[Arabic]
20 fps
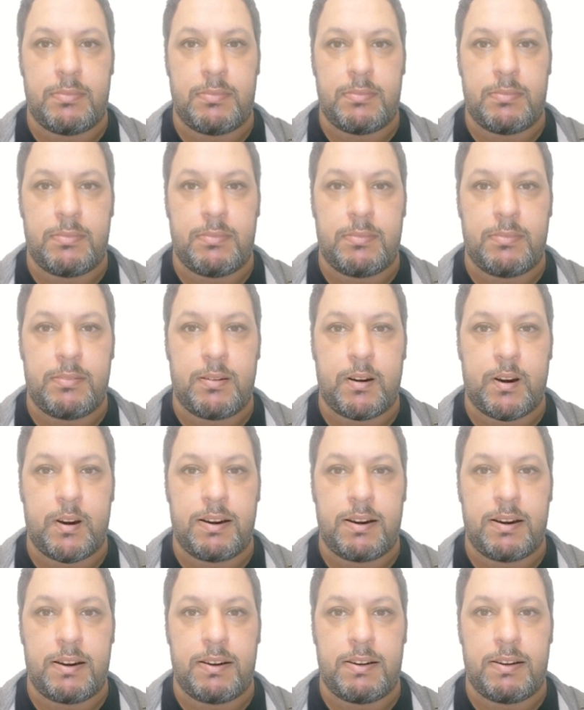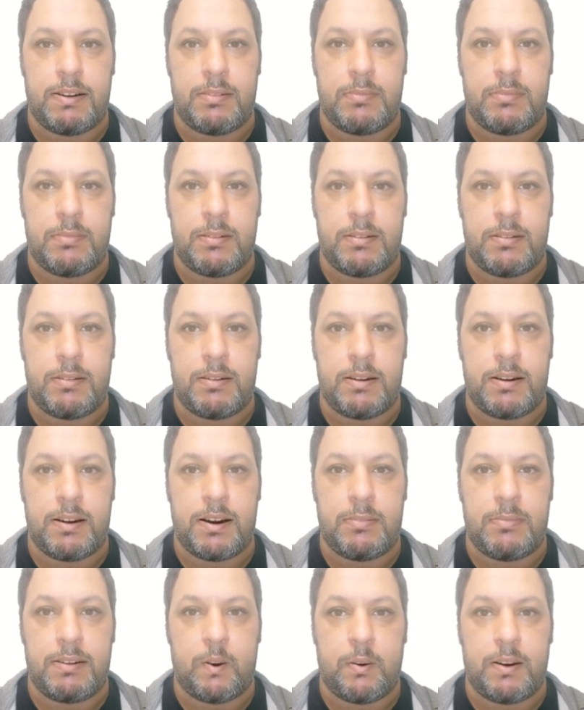ومما يحفز
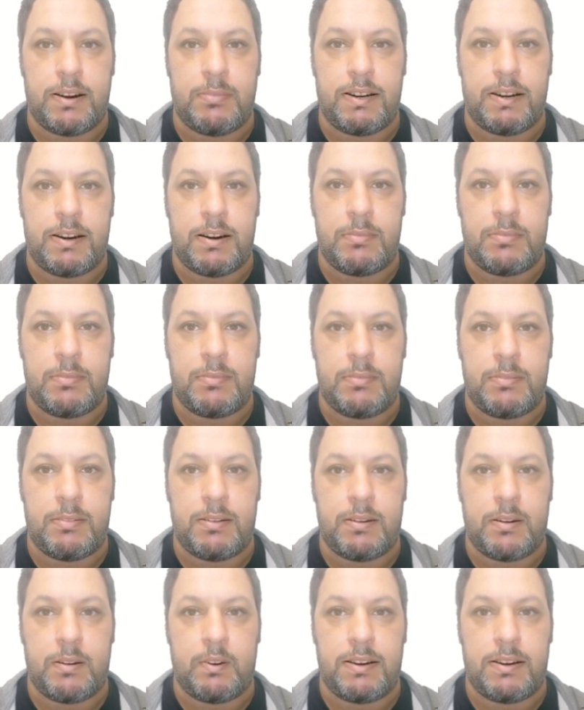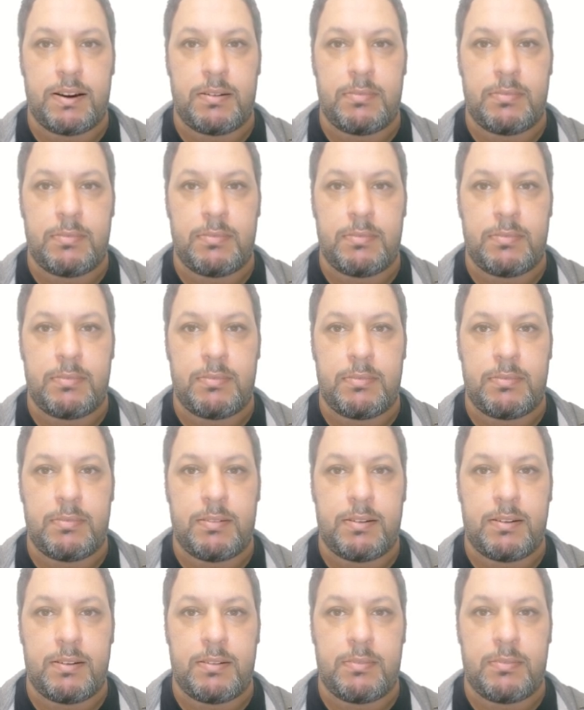الفرنسيين أكثر
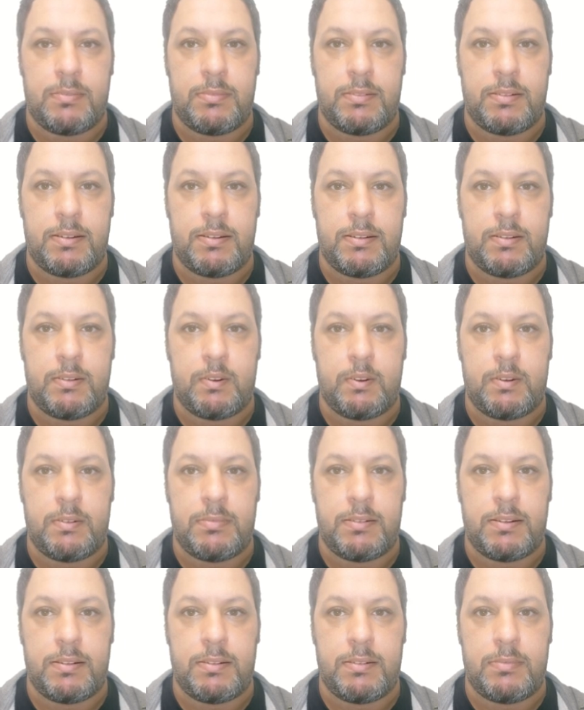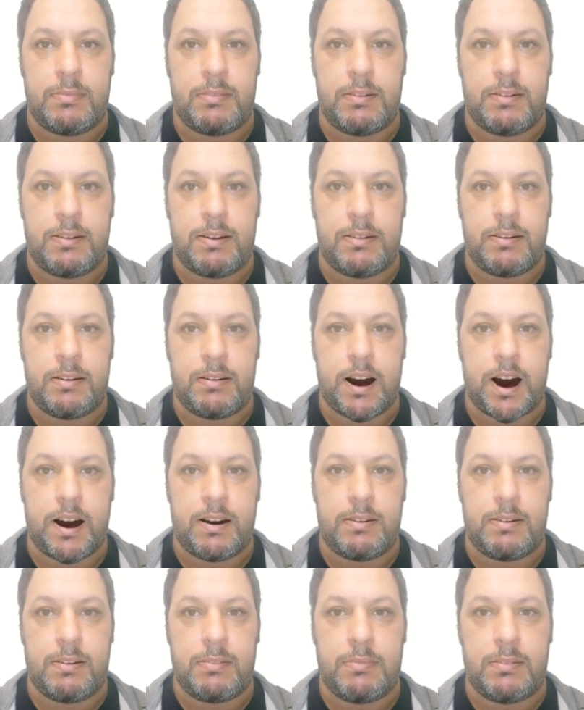هو أن الرافال سبق
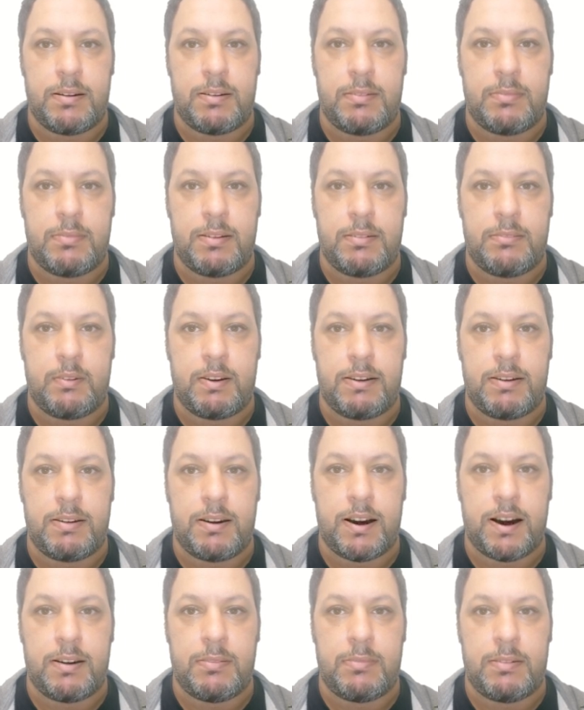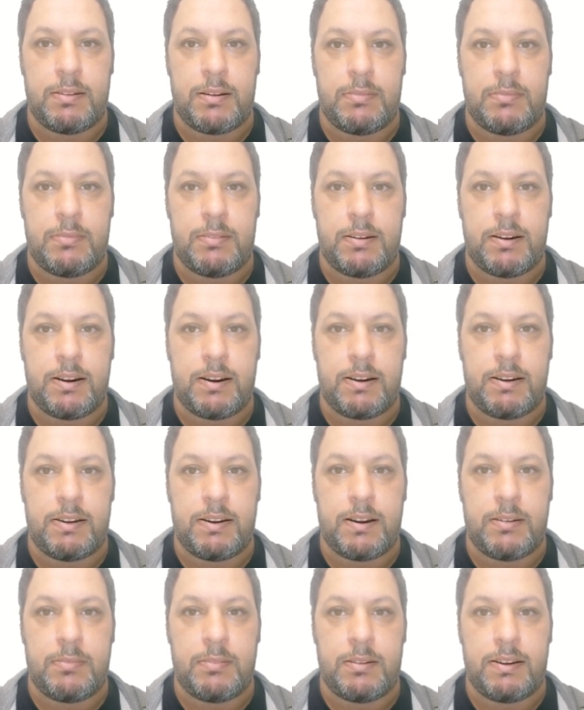وأن تم تصديرها إلى
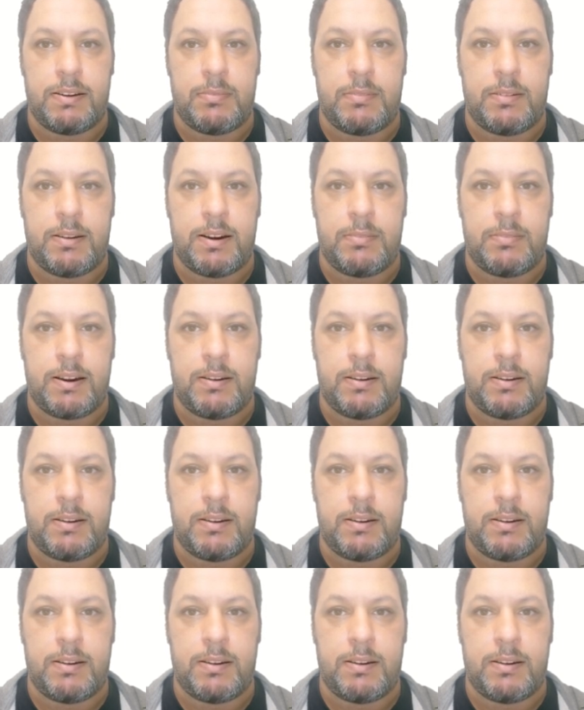ثلاث دول